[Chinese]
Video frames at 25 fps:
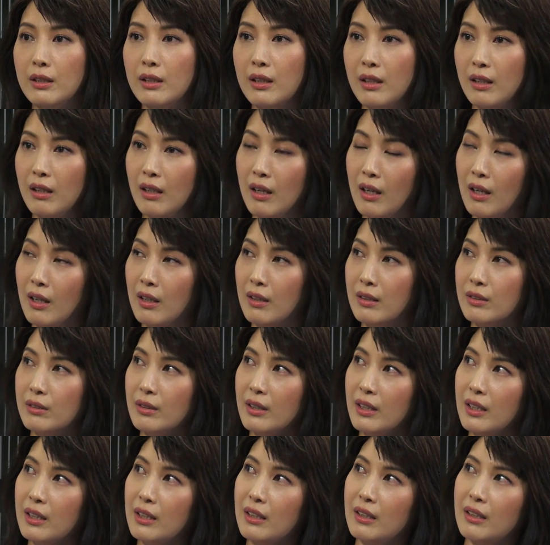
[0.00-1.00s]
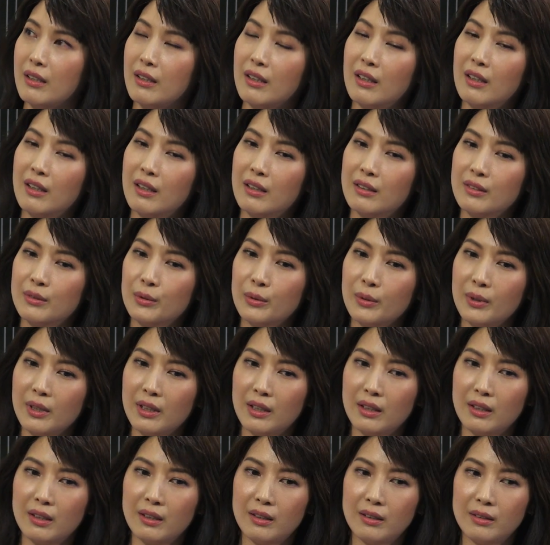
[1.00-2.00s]
了，所以。
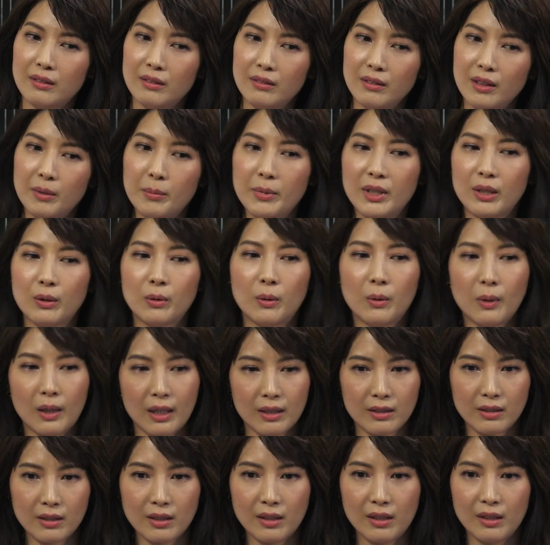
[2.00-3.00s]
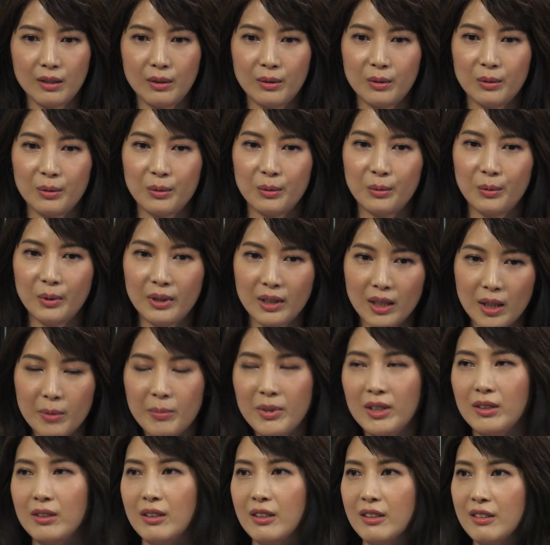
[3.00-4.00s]
对那边的环境，对那
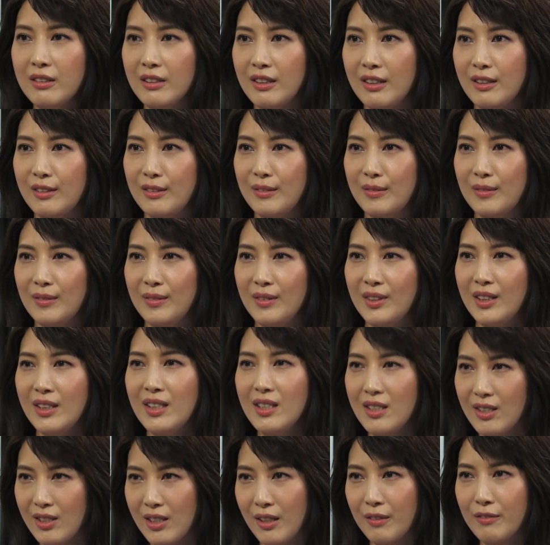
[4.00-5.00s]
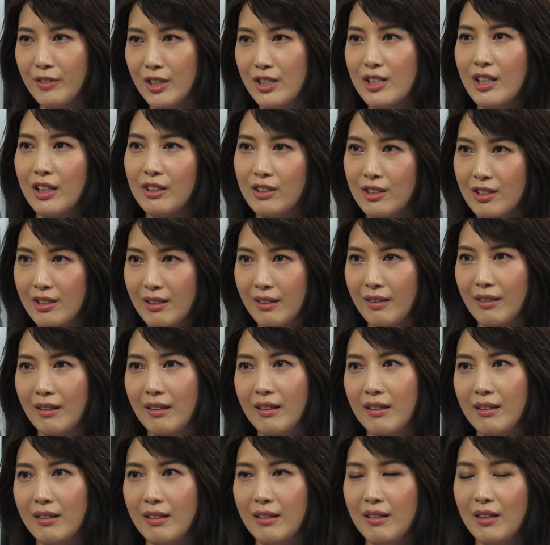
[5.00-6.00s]
边的人的印象非常的深
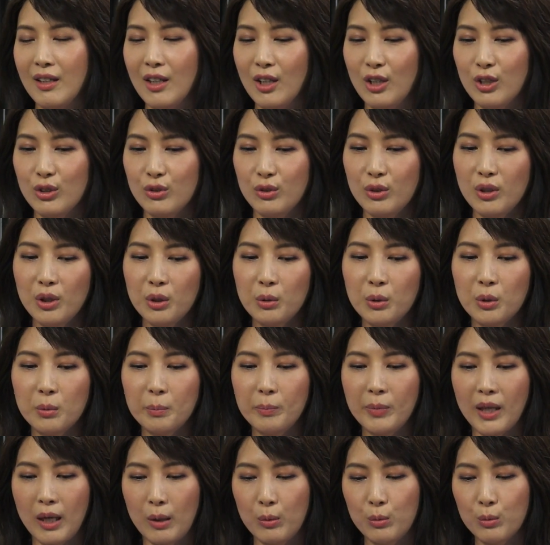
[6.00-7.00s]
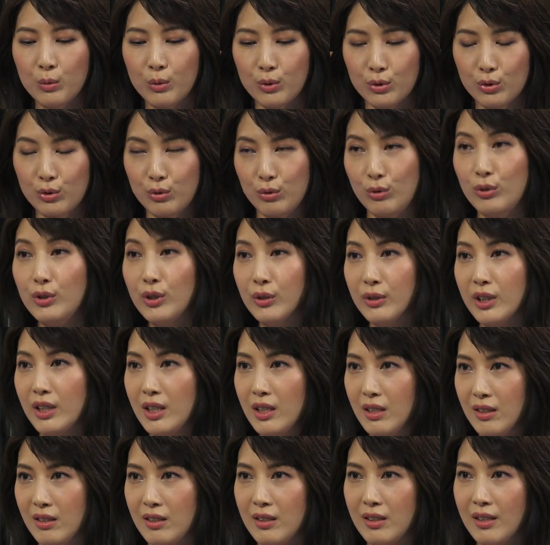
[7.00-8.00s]
刻，所以我把我所有的
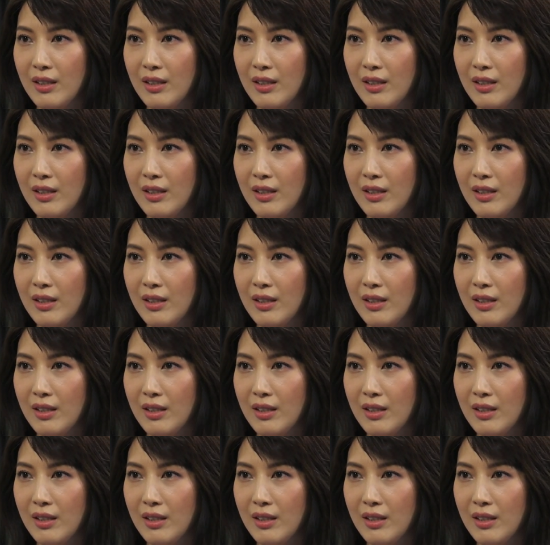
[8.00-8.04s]
印